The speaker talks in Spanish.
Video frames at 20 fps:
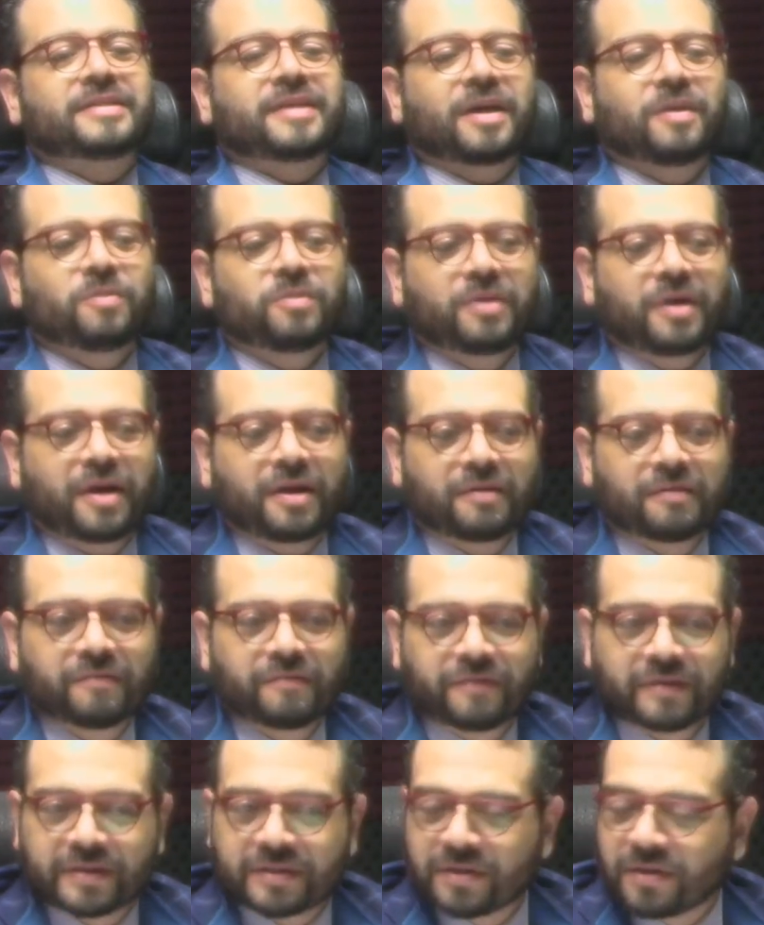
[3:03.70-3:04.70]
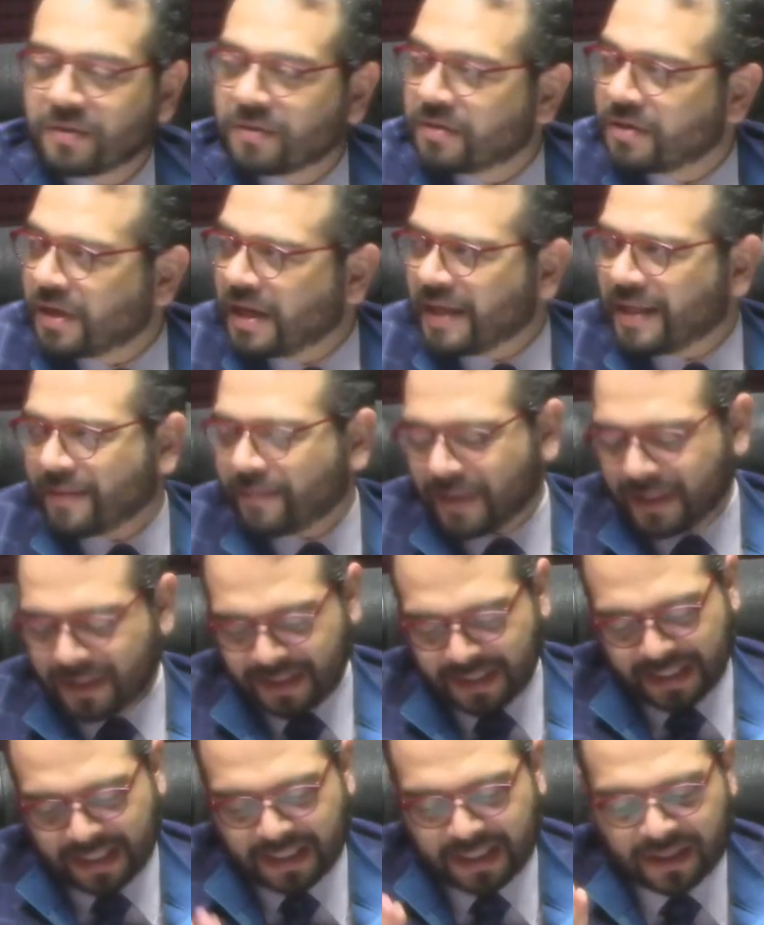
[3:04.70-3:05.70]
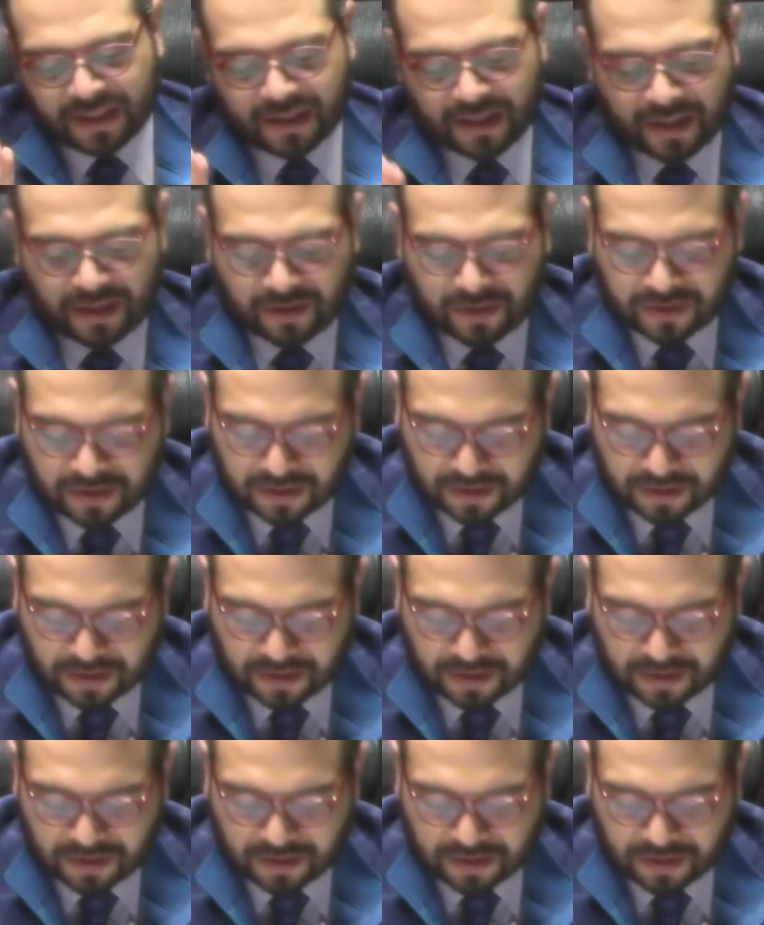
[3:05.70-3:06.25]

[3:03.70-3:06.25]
les hago una confesión, nada más aquí entre